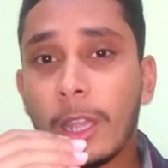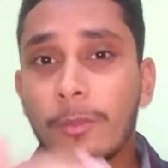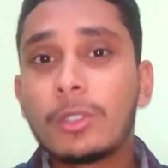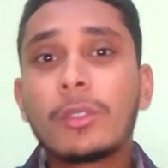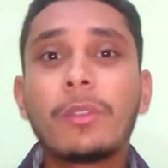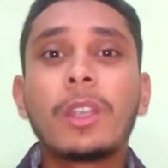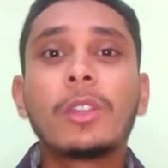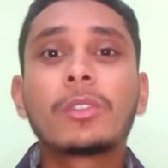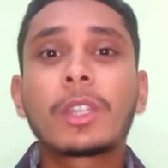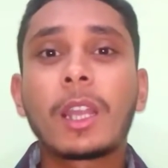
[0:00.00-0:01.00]
एब्यूजिव वर्ड
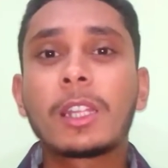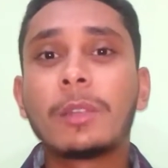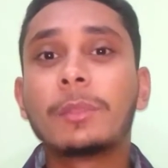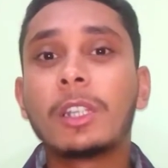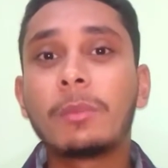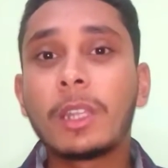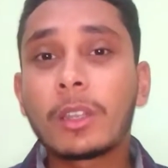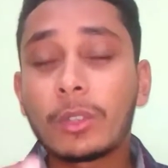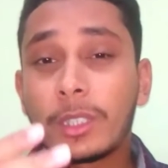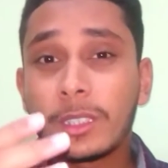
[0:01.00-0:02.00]
यूज़ करा है थंबनेल में या
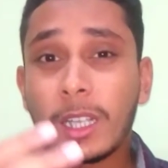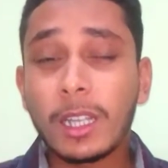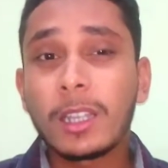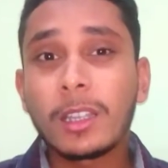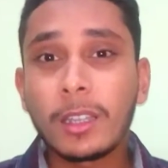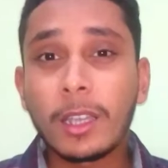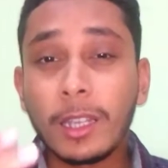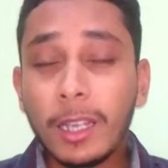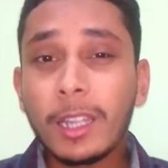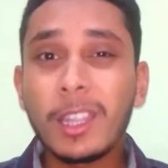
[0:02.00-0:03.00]
कोई इस तरह का
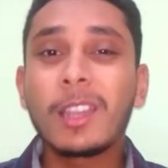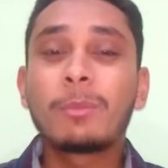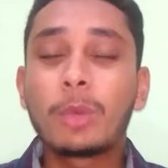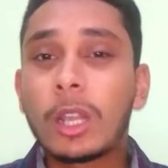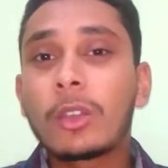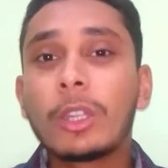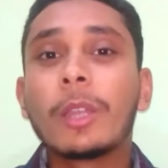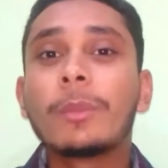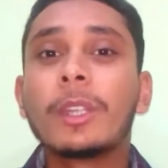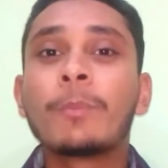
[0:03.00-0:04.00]
गंदा या बुरा कोई
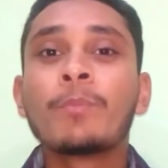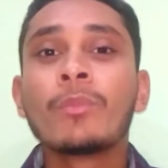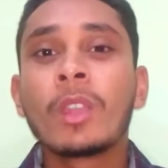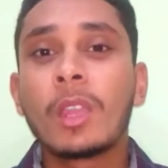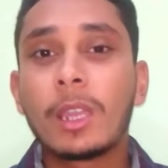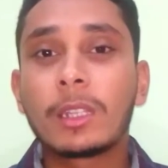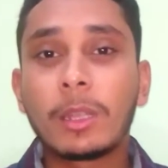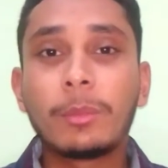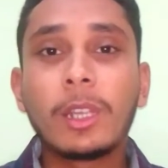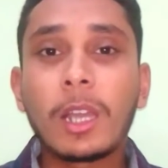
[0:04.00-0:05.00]
अपने
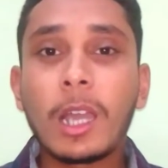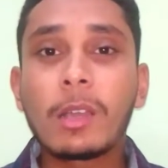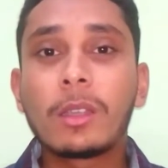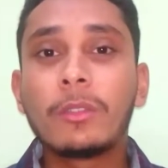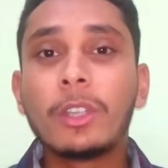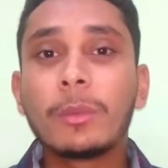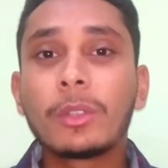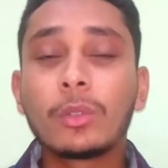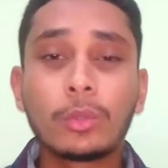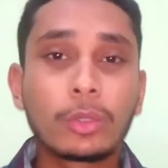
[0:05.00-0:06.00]
थंबनेल लगाया हुआ है वीडियो
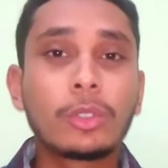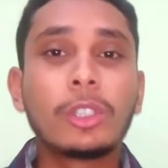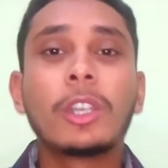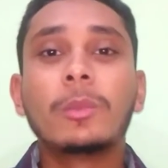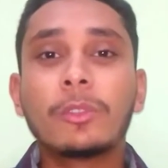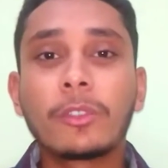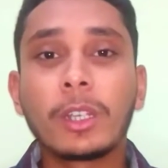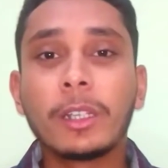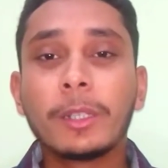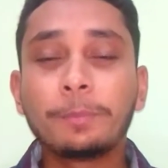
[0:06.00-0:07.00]
में तो उसको जो है रिमूव
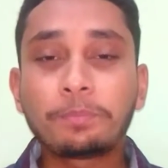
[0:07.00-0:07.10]
कर लें